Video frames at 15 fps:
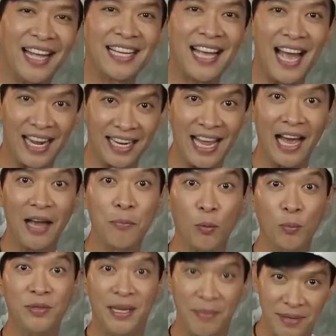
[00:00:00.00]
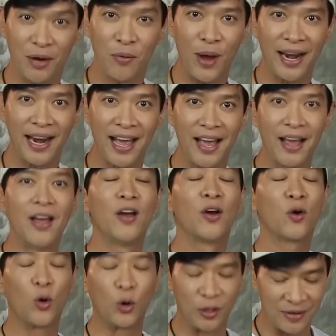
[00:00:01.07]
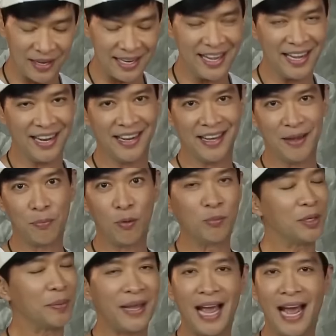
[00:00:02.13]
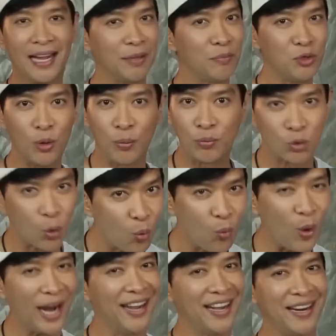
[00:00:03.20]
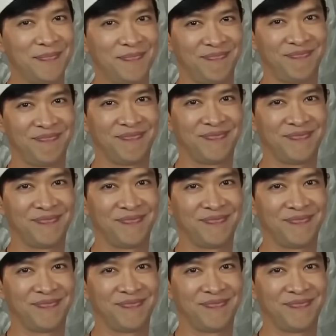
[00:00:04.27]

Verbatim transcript: และถ้าหากอยากให้ผมยิ้มทั้งวันนะฮะกดกระดิ่งเลยผมจะไปหาท่านผู้ชมทุกวันเลยครับ